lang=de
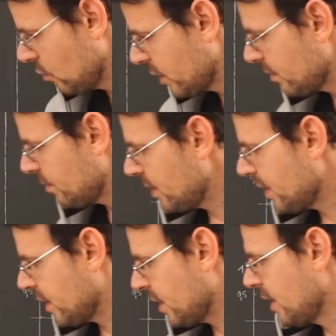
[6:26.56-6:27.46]
gibt mir
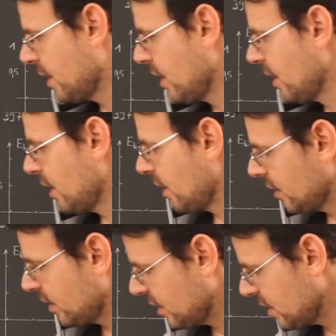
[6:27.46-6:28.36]
dann
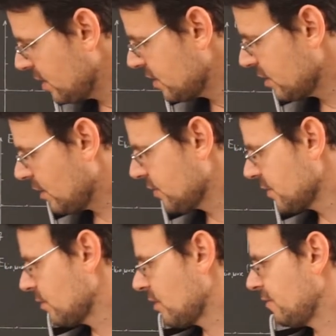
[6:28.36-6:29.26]
diesen
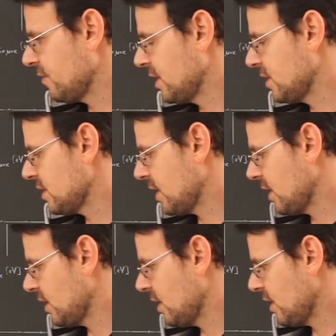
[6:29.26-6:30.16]
Ausdruck auf dieser
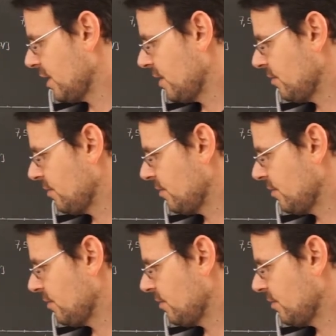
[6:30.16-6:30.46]
Seite hier an.